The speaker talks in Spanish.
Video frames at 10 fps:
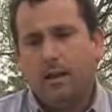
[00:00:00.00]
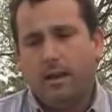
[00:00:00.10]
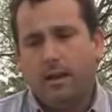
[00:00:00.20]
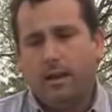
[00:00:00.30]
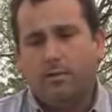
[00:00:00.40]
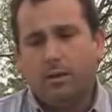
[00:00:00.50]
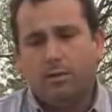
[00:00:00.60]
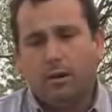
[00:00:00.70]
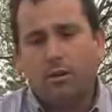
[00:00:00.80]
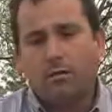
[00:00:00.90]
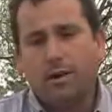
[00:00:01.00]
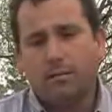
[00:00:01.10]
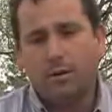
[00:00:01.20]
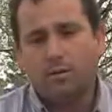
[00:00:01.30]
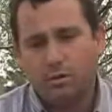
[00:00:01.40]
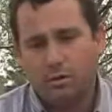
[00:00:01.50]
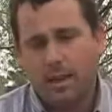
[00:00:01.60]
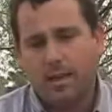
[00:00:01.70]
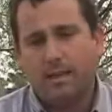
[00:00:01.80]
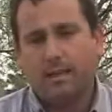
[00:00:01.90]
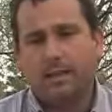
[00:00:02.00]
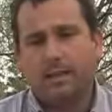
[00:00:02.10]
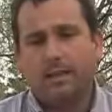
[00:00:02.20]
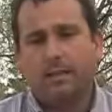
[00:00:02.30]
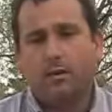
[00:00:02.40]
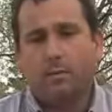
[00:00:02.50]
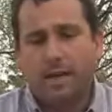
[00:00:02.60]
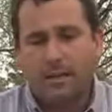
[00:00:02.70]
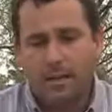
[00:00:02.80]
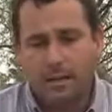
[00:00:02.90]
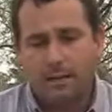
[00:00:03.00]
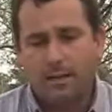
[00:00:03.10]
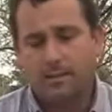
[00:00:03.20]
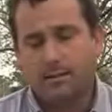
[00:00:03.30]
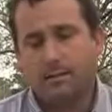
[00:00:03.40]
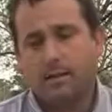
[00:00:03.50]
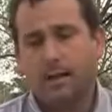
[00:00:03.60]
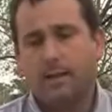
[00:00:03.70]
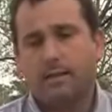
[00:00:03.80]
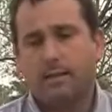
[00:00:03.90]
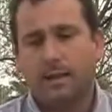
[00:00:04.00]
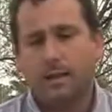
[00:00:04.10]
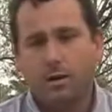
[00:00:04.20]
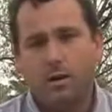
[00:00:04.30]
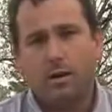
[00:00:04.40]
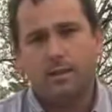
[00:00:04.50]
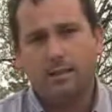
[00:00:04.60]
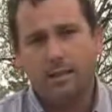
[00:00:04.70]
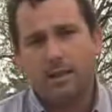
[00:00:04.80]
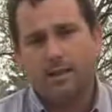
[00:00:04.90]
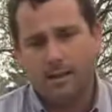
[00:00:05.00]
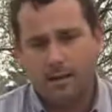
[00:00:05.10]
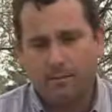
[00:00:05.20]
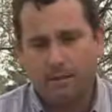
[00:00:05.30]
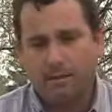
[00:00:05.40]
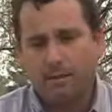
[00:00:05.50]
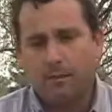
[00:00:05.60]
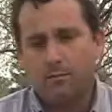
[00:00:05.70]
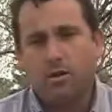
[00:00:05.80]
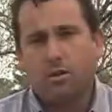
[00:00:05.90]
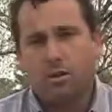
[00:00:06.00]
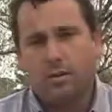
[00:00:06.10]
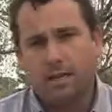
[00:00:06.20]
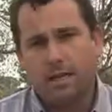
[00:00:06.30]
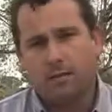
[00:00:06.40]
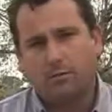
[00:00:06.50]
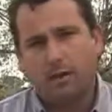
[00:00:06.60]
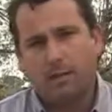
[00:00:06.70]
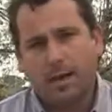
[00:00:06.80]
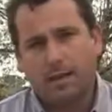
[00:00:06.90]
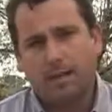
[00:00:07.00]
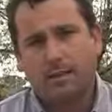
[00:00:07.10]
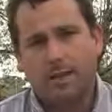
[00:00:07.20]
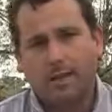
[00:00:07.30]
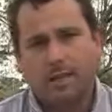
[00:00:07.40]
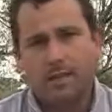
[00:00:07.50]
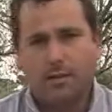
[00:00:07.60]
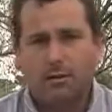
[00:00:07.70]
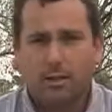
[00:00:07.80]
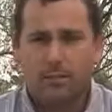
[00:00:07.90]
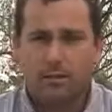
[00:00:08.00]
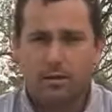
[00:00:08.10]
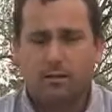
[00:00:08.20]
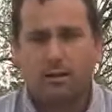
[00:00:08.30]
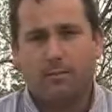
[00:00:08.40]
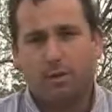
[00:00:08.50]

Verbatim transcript: En cuanto a los niveles de producción, hay cooperativas, hay regiones que realmente están muy comprometidas con una baja del 30 al 50% de la